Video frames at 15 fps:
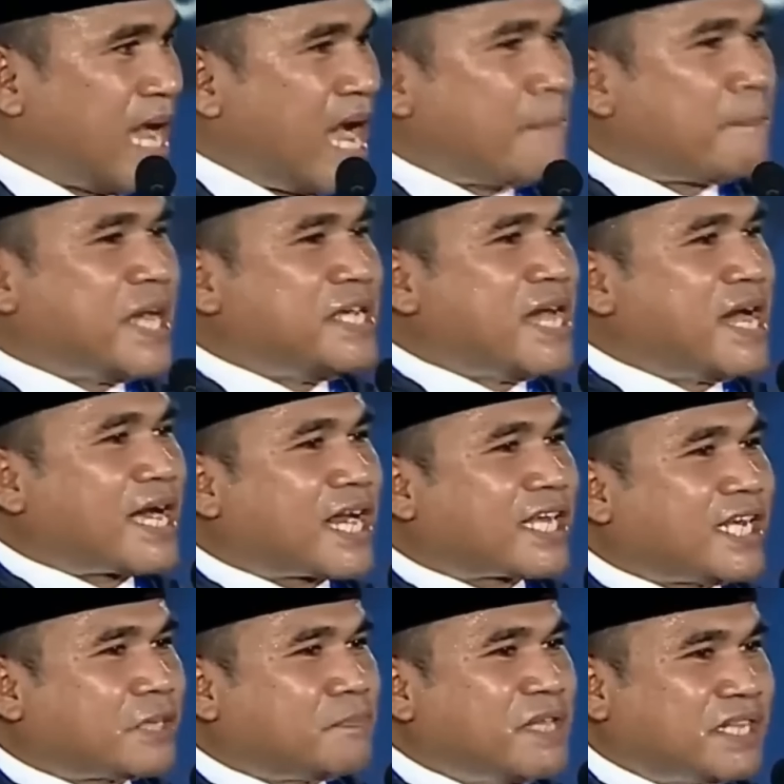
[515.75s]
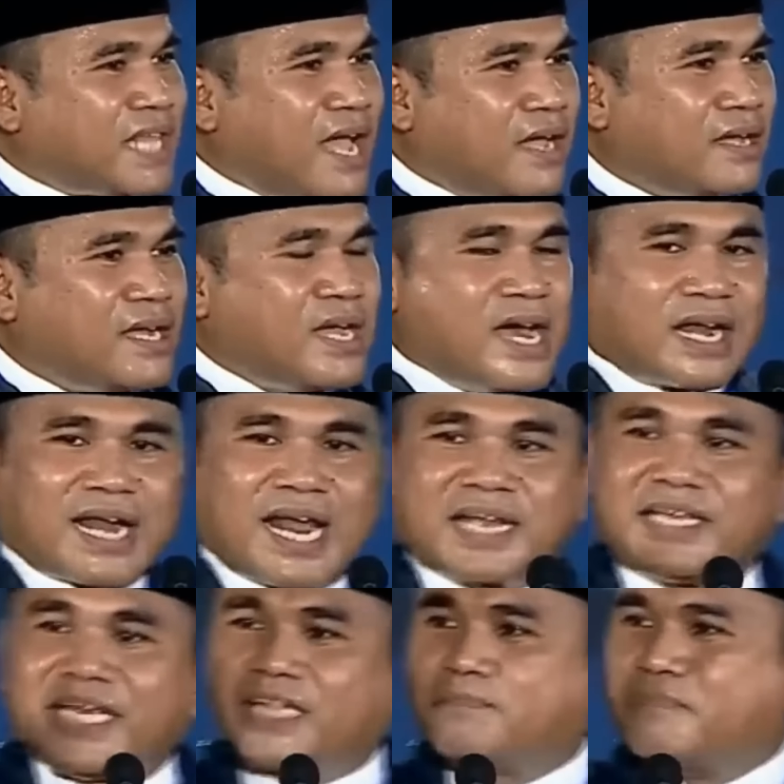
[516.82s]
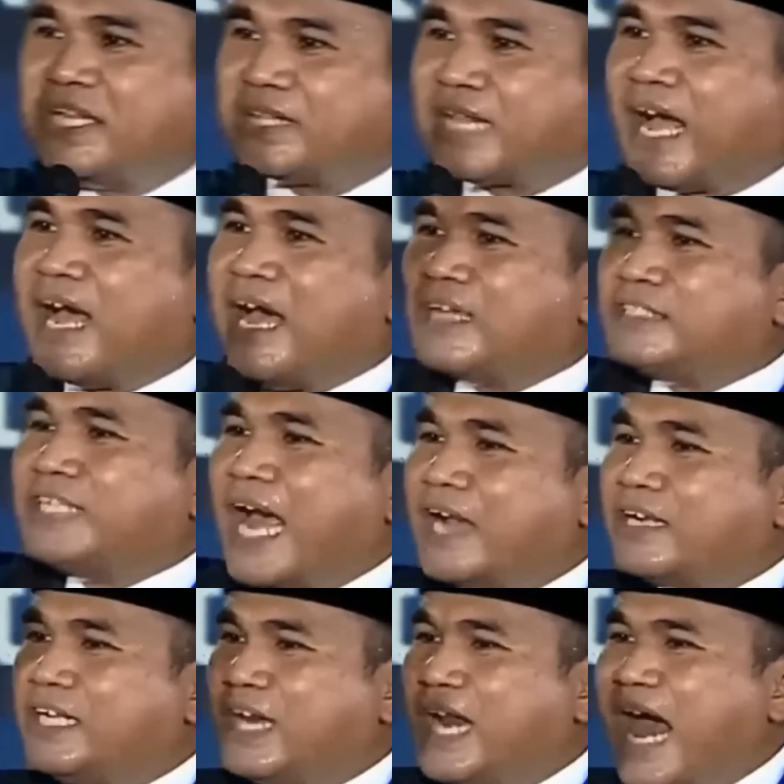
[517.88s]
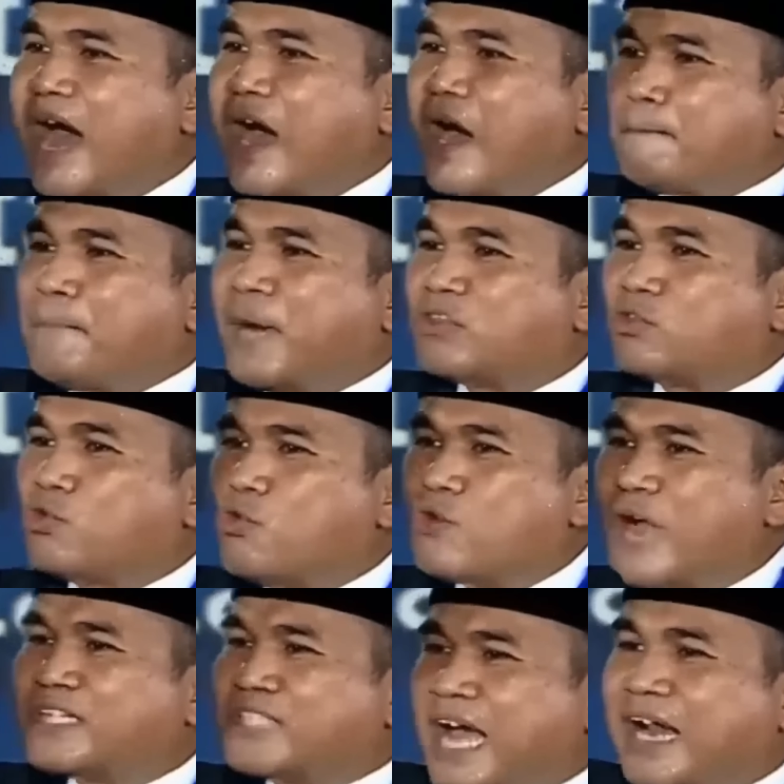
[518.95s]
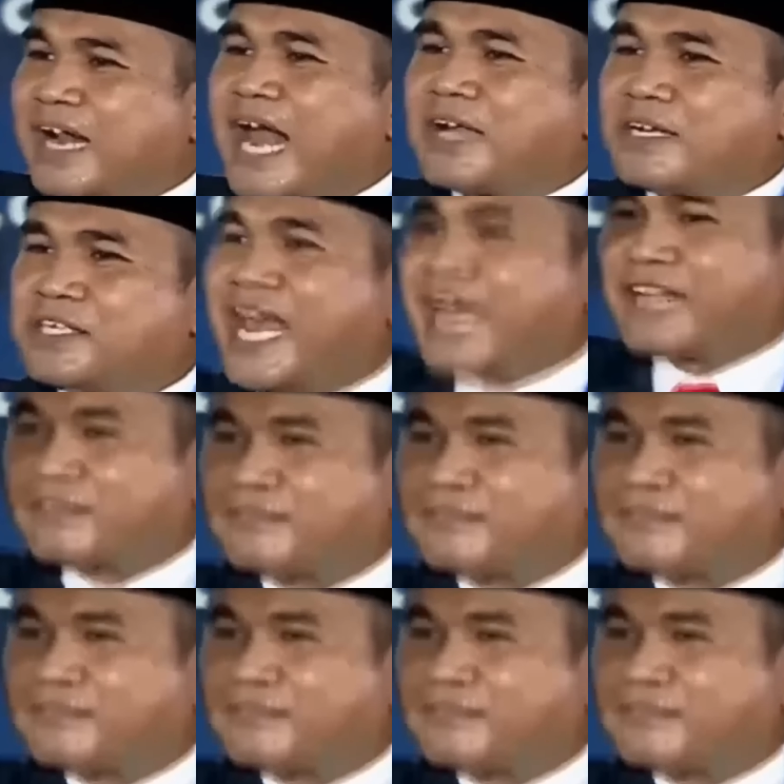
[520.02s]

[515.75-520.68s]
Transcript: Apa yang rakyat minta? rakyat minta, jadilah petugas rakyat.